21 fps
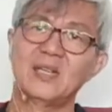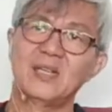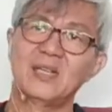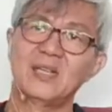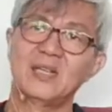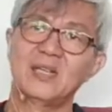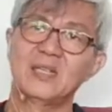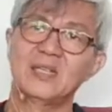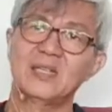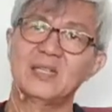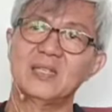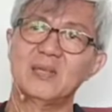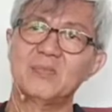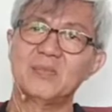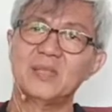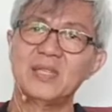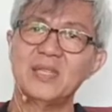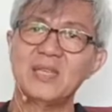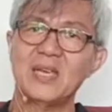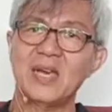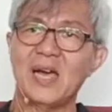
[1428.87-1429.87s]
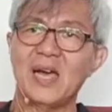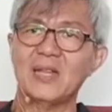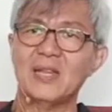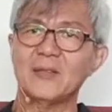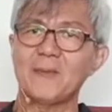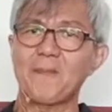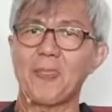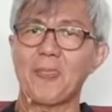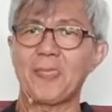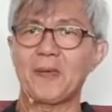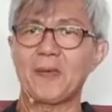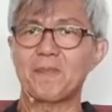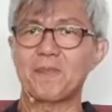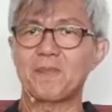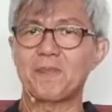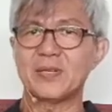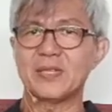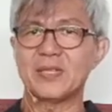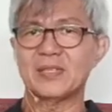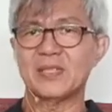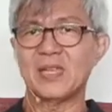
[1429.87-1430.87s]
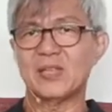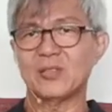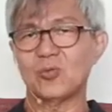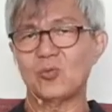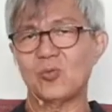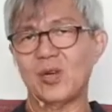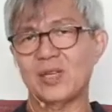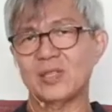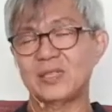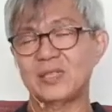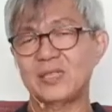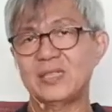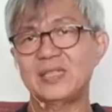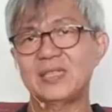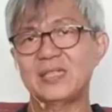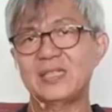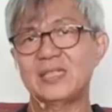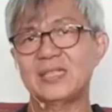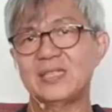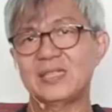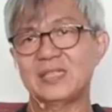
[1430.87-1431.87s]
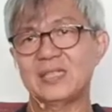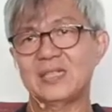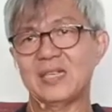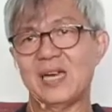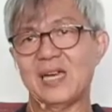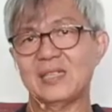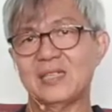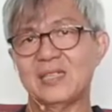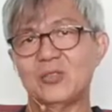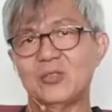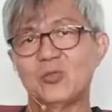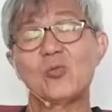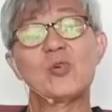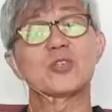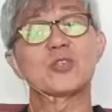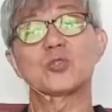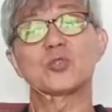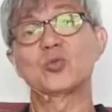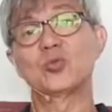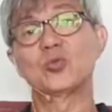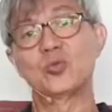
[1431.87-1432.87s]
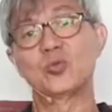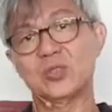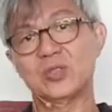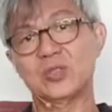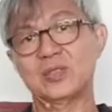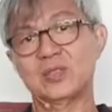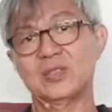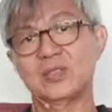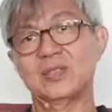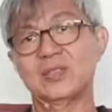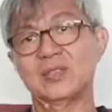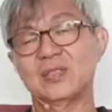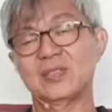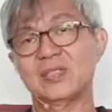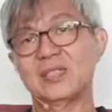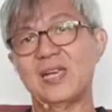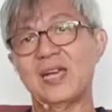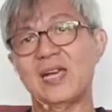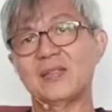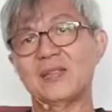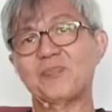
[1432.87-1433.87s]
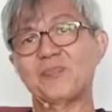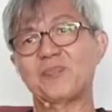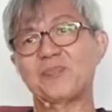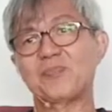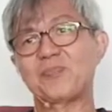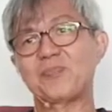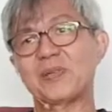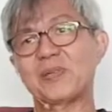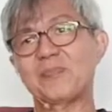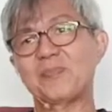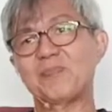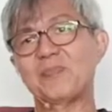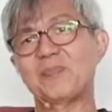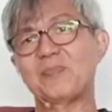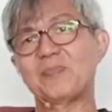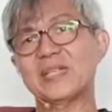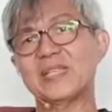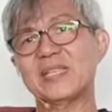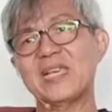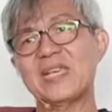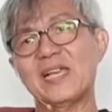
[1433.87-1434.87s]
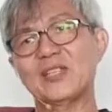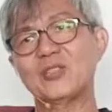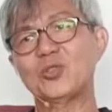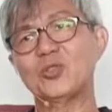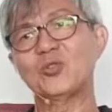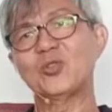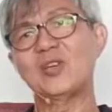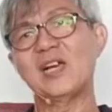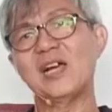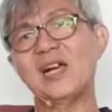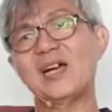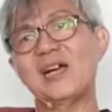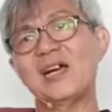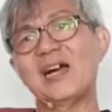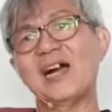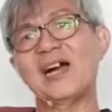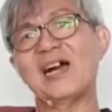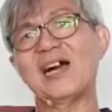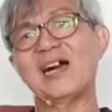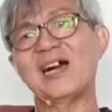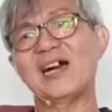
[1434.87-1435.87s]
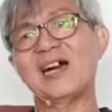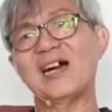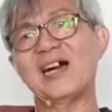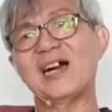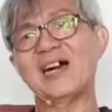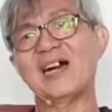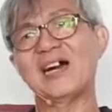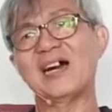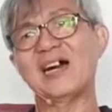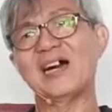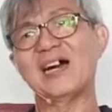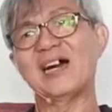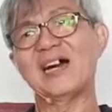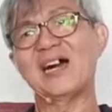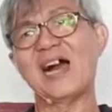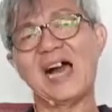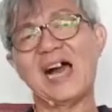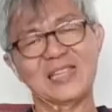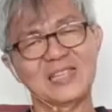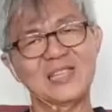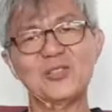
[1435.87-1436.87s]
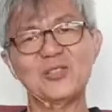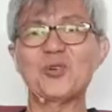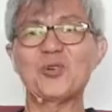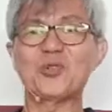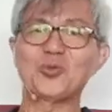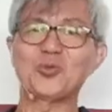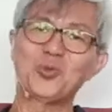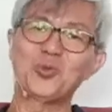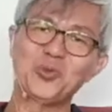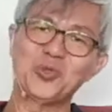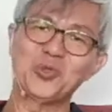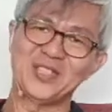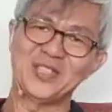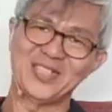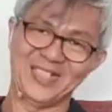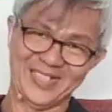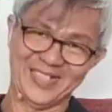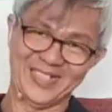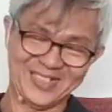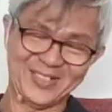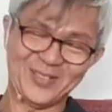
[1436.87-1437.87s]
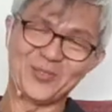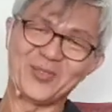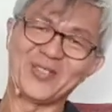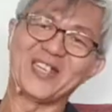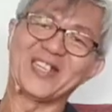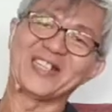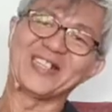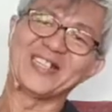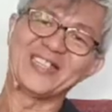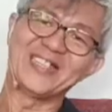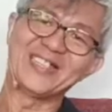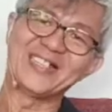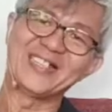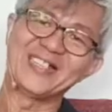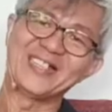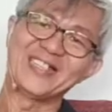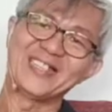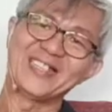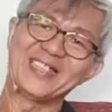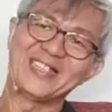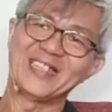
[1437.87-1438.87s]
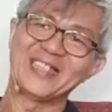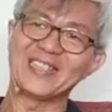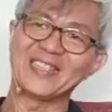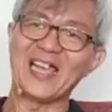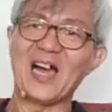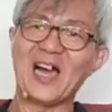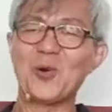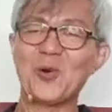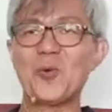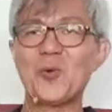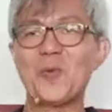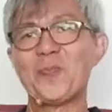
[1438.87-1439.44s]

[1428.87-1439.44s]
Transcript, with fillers: Kita melihat perintah Tuhan ini ada dua sudut dan pemberian juga ada dua sudutnya ya saudara. Ya. Kita tahu